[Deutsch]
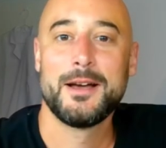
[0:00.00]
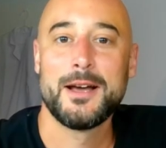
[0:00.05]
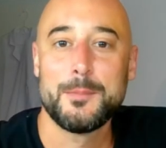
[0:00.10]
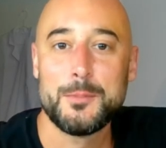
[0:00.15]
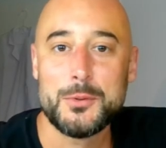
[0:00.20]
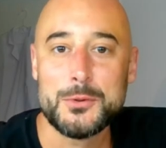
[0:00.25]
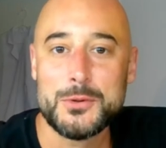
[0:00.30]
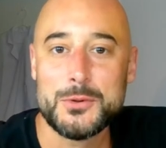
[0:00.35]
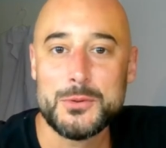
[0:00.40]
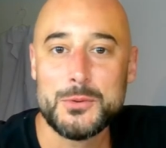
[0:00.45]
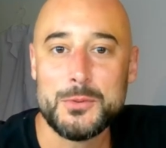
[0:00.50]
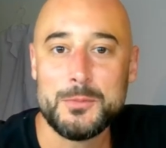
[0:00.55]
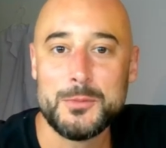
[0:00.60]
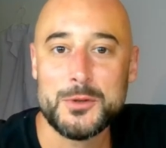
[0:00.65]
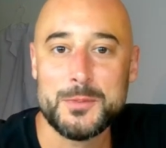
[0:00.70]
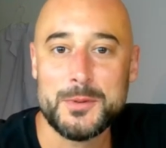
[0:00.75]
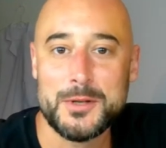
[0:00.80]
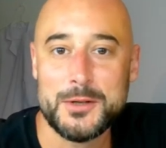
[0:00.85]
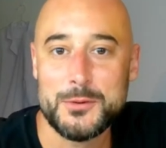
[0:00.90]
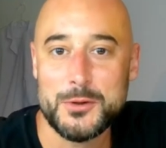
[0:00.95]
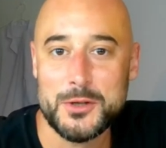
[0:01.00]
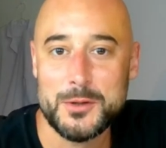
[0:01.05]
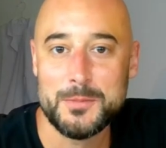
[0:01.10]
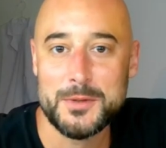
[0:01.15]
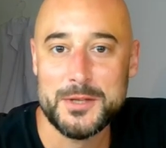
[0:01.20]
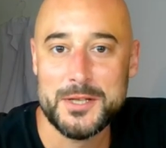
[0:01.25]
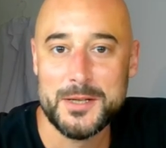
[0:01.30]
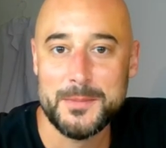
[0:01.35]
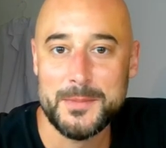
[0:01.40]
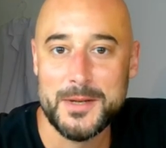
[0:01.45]
Ab und zu muss man natürlich ein
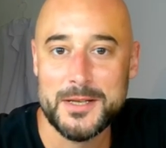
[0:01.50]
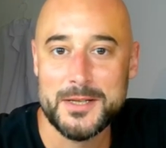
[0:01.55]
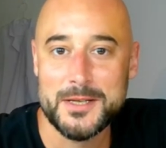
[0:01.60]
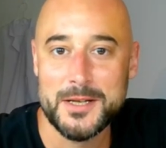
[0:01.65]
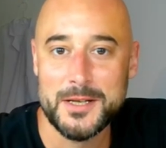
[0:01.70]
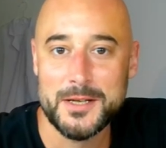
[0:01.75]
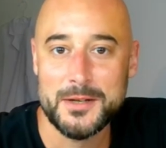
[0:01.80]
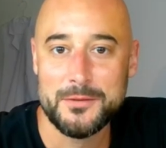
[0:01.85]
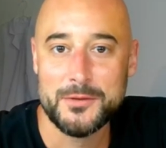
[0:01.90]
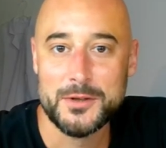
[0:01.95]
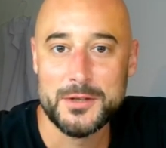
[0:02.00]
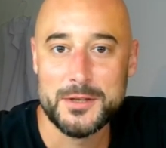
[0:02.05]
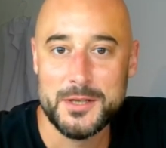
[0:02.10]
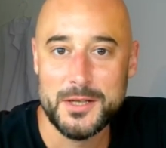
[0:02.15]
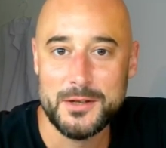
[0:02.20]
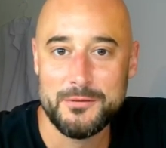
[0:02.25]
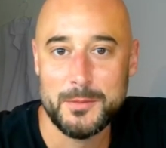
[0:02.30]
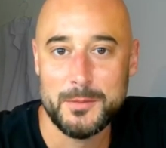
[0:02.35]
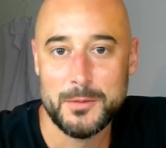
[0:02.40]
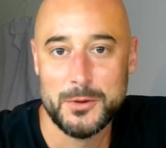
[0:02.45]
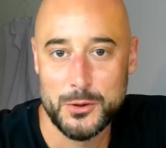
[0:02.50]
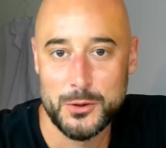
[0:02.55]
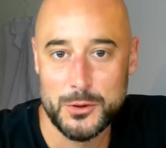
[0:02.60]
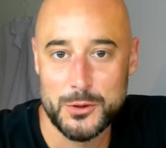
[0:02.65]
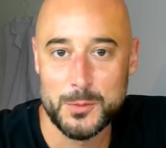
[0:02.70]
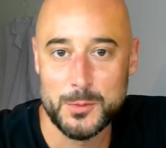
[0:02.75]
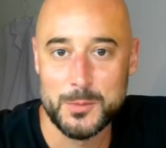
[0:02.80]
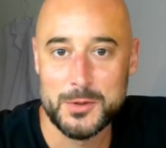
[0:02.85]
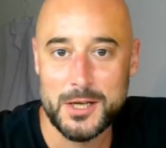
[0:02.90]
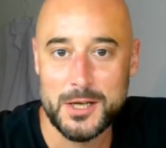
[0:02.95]
bisschen mehr Zeit investieren, wenn man neues
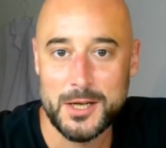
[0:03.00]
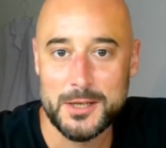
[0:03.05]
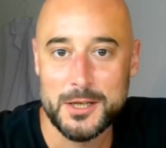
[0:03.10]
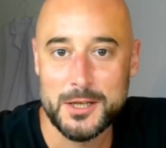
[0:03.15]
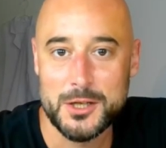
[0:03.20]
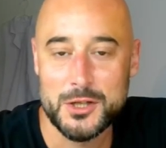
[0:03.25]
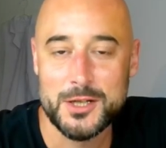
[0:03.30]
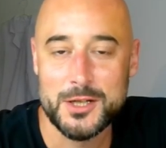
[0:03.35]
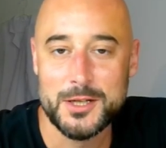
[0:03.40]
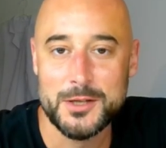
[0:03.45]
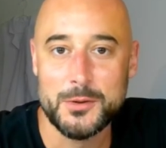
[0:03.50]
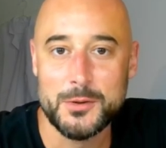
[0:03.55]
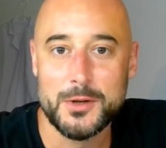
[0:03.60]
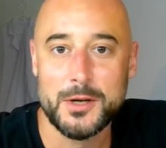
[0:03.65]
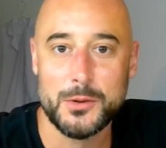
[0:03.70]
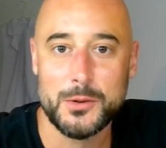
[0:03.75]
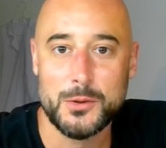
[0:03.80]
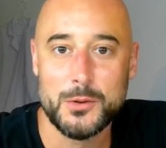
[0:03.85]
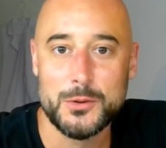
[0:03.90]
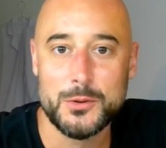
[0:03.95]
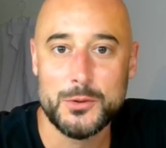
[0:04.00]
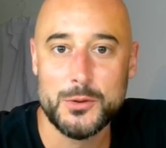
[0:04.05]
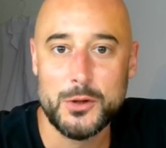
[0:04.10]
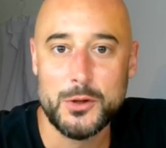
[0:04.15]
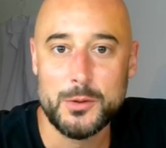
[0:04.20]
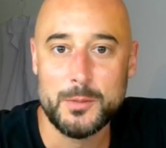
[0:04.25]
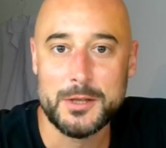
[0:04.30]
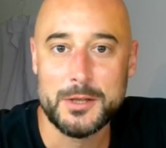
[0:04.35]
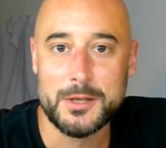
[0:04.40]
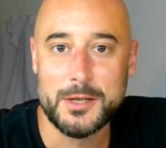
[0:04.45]
Substrat herstellt oder eine Kultur
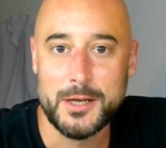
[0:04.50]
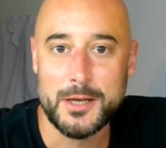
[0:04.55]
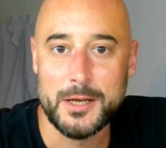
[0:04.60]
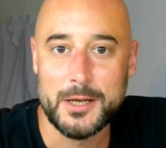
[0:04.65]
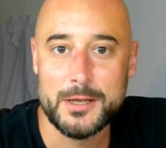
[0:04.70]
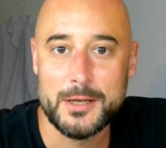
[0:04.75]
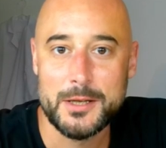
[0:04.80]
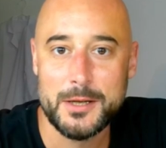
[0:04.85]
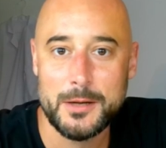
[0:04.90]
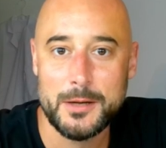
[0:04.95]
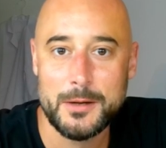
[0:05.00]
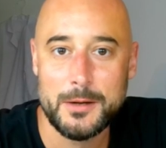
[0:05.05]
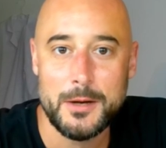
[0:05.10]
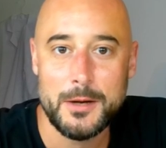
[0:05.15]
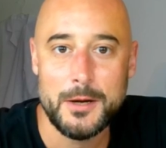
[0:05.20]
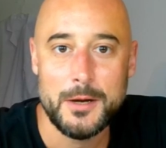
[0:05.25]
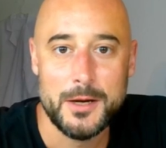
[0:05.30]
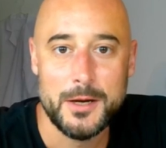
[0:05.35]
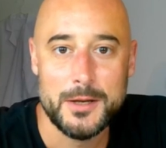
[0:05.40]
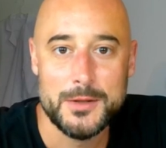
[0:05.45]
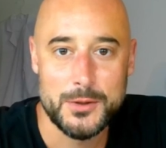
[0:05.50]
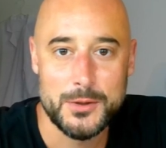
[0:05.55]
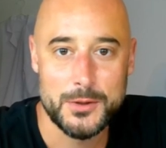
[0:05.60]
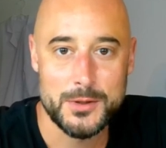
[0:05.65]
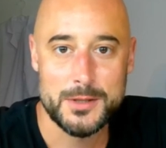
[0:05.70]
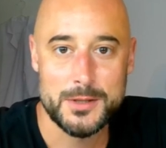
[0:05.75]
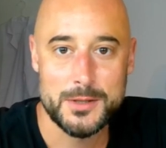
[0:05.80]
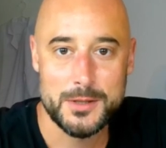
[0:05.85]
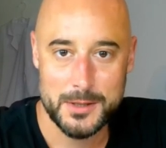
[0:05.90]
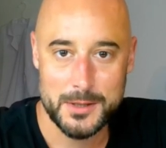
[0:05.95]
überträgt.
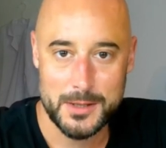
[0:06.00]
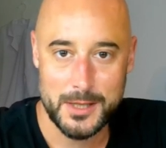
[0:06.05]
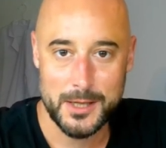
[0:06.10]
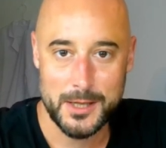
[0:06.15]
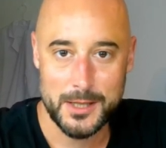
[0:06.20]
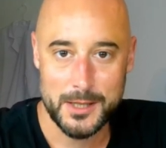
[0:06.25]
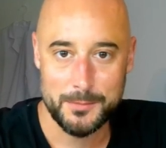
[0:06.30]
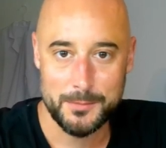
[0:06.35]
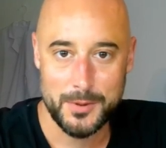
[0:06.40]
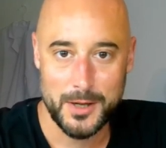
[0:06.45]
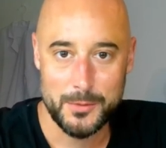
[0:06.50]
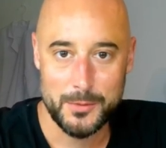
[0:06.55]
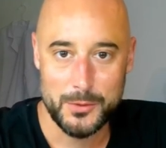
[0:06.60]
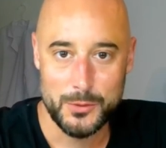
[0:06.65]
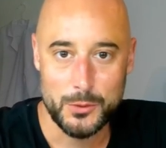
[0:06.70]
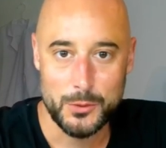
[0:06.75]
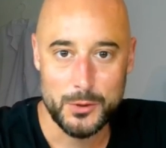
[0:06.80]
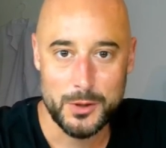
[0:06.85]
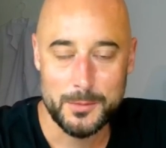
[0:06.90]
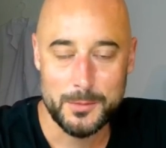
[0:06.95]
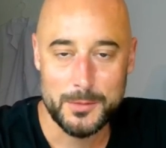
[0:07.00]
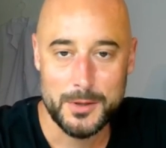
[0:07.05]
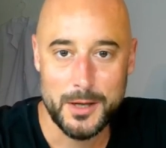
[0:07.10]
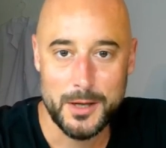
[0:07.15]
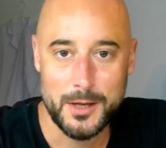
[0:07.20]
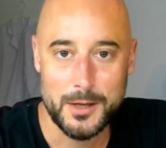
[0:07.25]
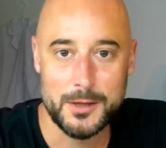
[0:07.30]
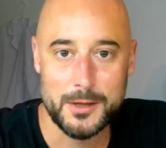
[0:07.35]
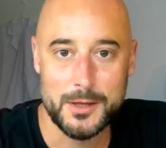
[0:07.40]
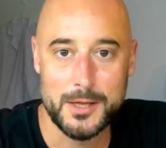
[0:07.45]
Ansonsten sind es eigentlich ein paar Minuten am
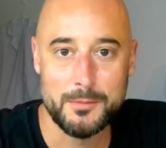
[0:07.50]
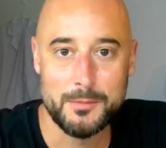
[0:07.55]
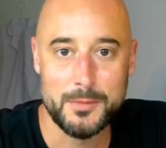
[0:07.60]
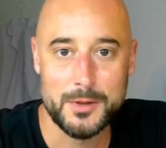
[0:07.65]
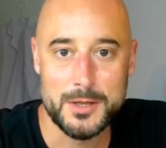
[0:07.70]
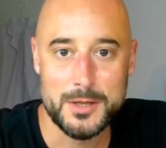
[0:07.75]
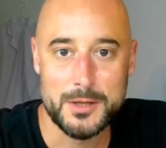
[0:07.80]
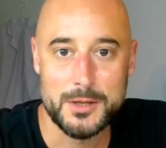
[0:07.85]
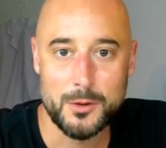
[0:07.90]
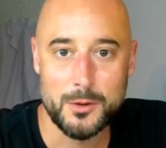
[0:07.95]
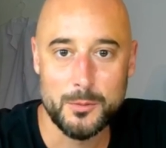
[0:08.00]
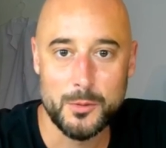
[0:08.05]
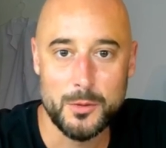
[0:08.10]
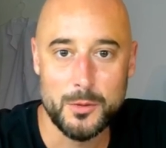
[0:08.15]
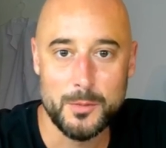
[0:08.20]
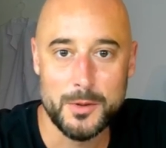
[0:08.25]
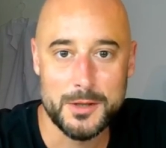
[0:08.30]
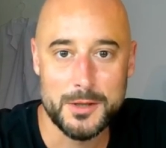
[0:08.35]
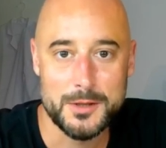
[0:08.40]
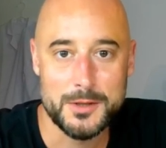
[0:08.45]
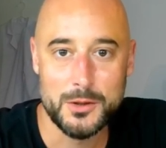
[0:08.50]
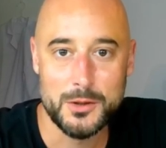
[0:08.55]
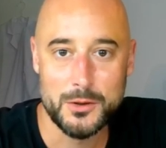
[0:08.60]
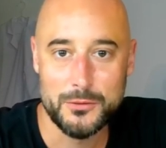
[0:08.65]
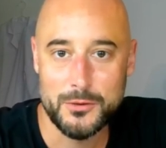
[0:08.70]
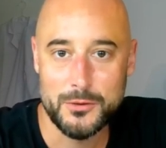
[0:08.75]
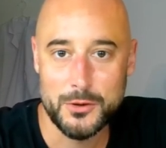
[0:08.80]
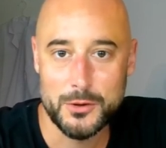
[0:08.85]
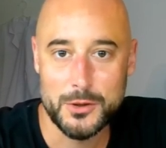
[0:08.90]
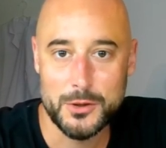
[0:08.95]
Tag, in denen man sich darum kümmert, dass die
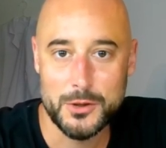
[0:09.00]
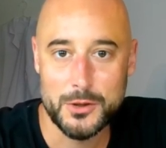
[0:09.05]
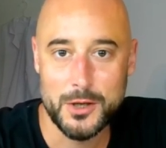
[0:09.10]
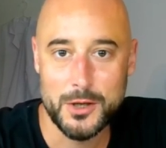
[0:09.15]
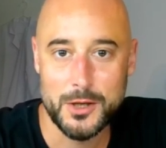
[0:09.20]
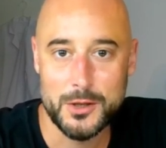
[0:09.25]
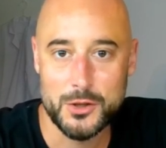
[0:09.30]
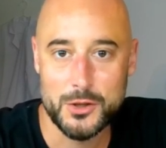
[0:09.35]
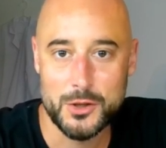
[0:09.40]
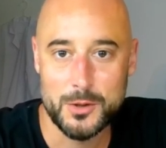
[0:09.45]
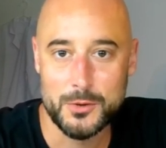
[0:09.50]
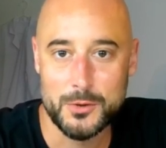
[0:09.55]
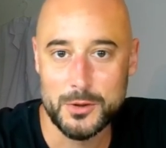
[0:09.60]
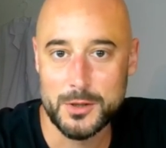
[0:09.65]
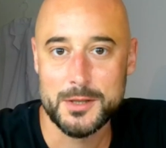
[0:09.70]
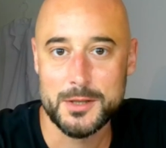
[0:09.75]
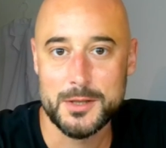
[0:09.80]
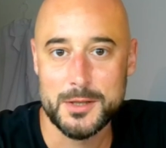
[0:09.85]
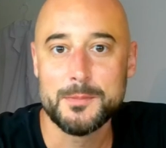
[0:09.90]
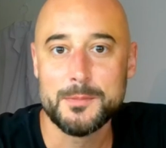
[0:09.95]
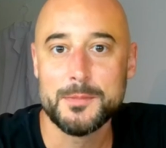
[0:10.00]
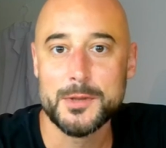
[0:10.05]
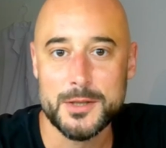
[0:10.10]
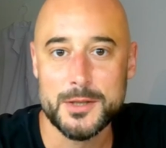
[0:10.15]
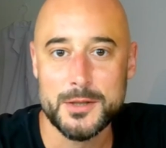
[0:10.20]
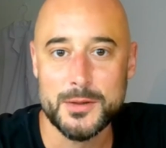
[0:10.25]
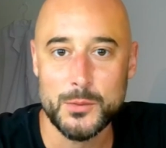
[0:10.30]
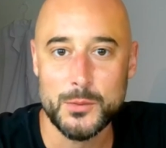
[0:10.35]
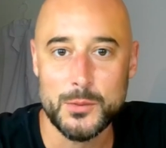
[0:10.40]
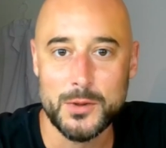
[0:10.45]
Luftfeuchtigkeit stimmt und dass es den
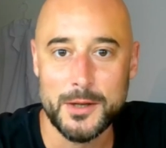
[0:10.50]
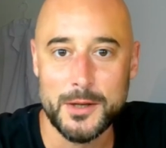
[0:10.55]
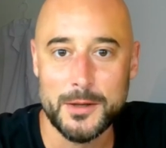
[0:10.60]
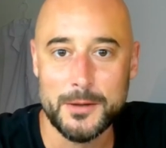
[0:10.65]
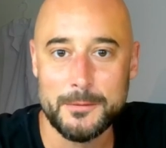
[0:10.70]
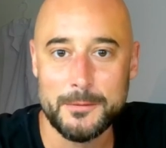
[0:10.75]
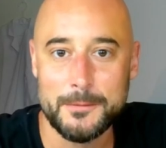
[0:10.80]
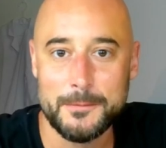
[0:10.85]
Pilzen gut geht.